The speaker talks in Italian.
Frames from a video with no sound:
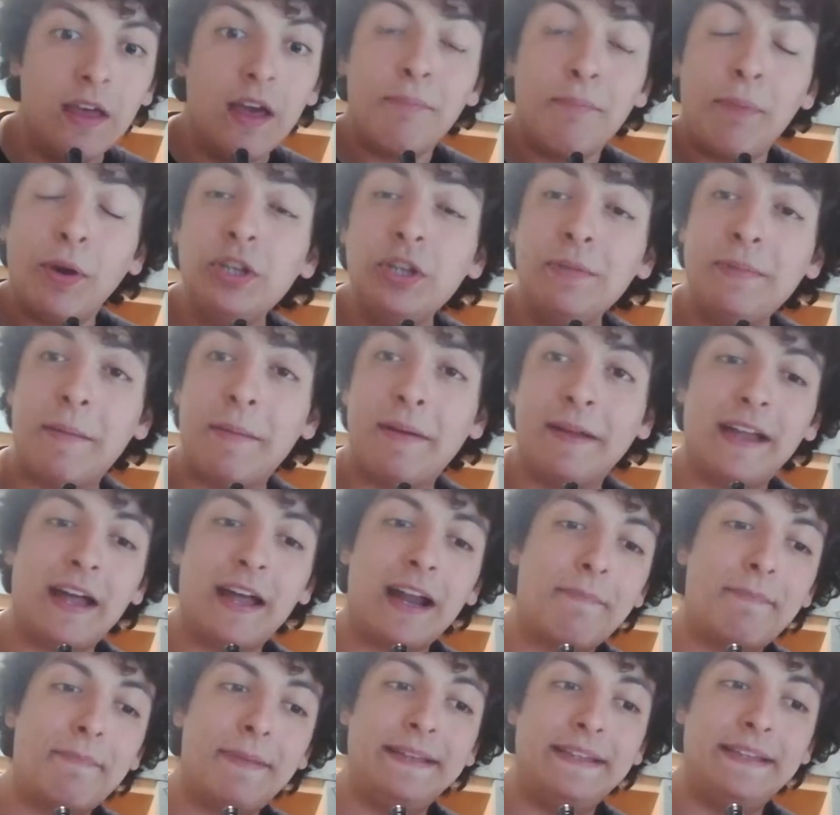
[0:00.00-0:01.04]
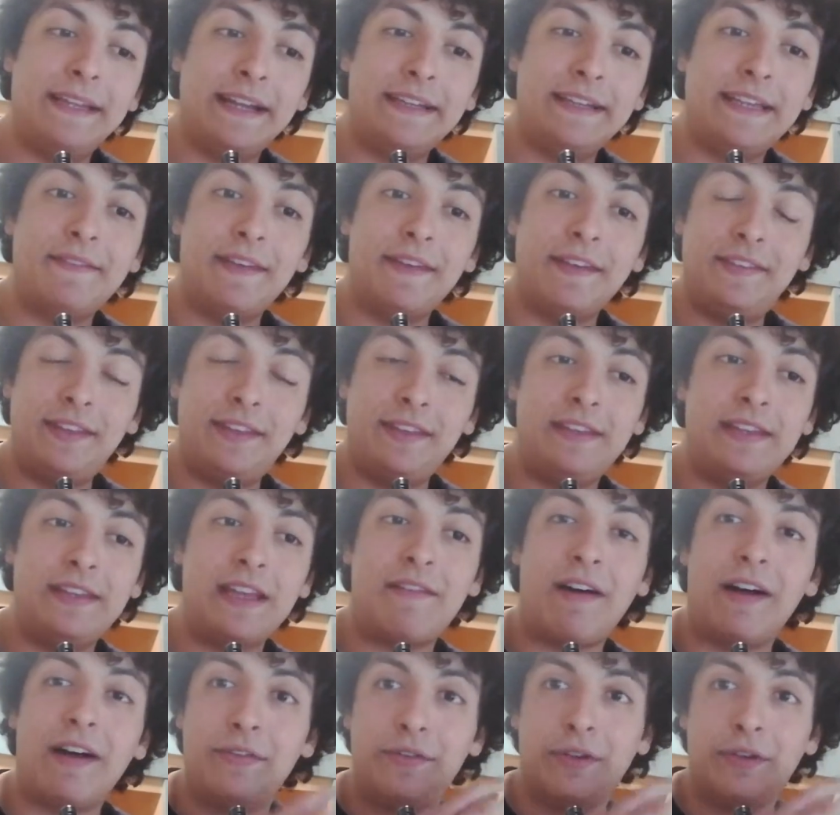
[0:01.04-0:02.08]
Poi dobbiamo andare a prendere dei vestiti di
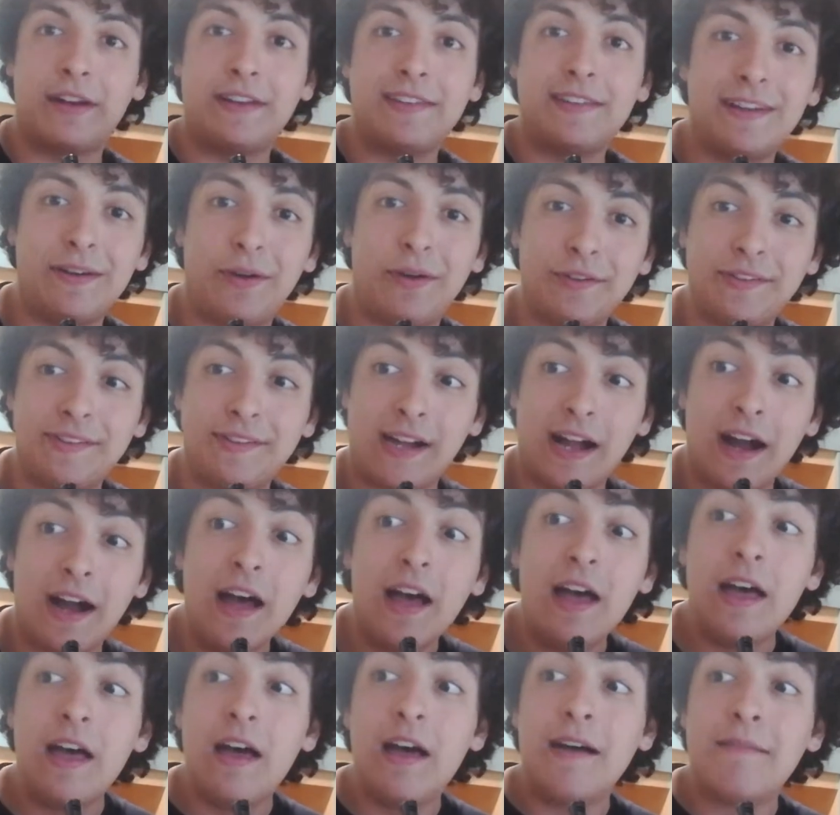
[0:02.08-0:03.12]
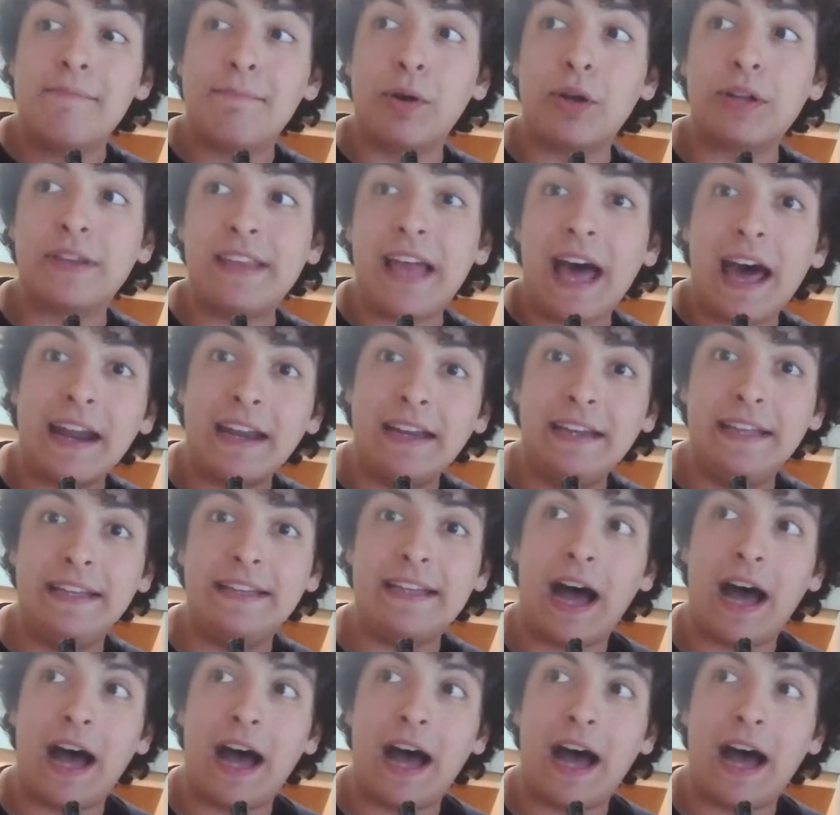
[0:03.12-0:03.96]
avanzo a casa nostra portarli